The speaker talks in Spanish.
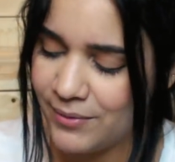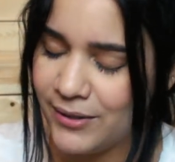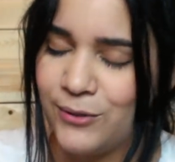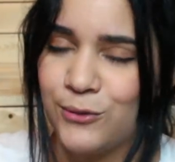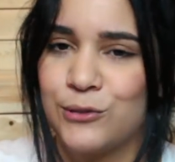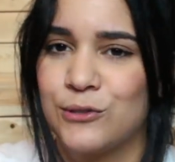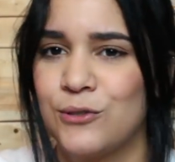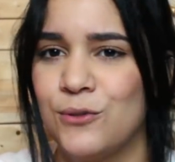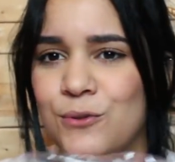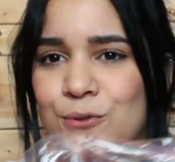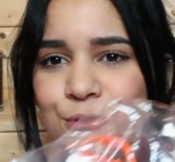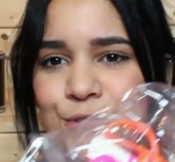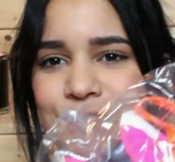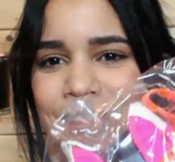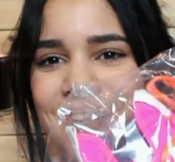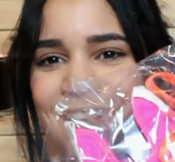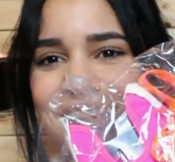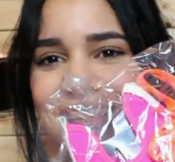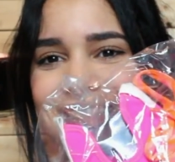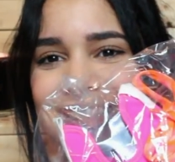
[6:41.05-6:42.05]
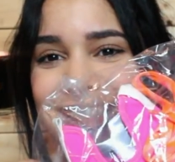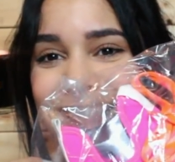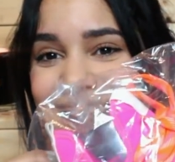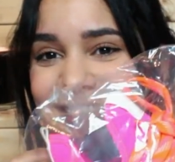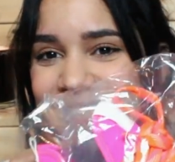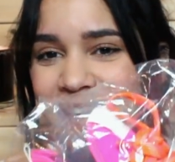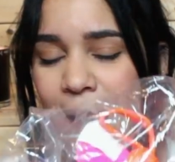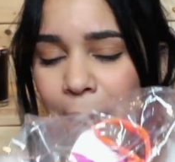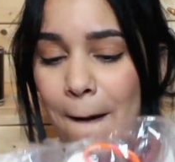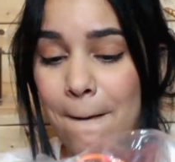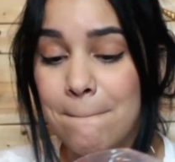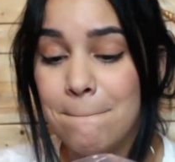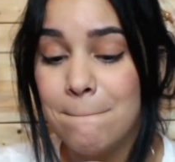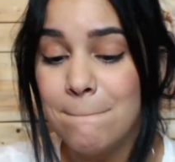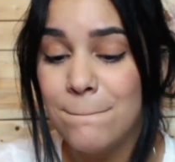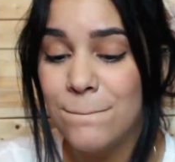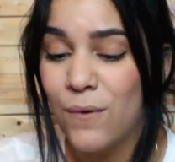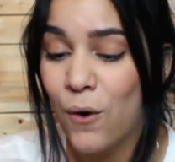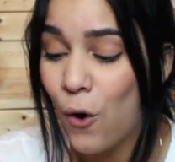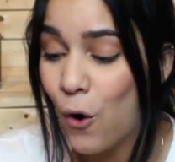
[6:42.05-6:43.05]
pero son unos tenis que están
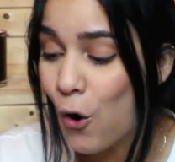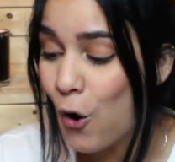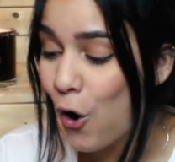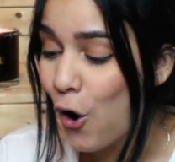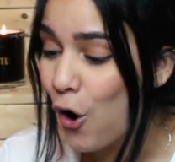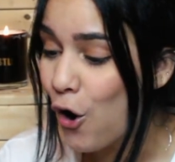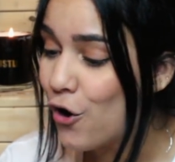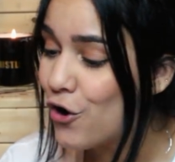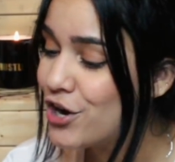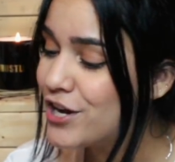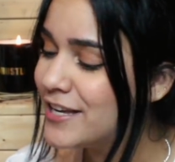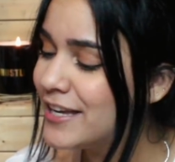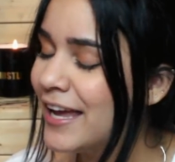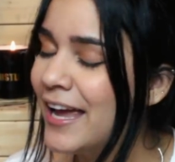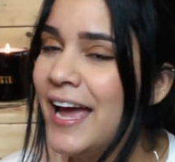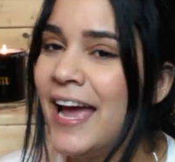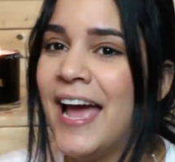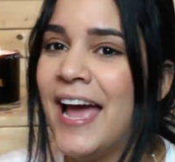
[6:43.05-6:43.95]
muy